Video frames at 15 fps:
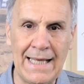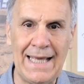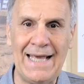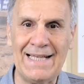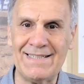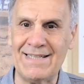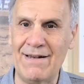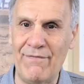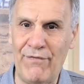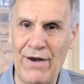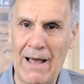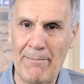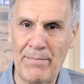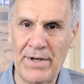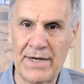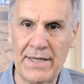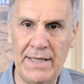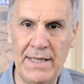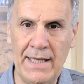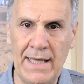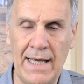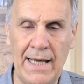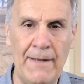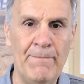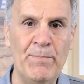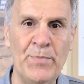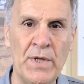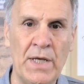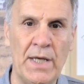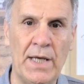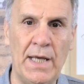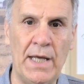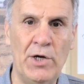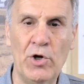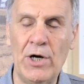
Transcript: que es el flapper y que eh,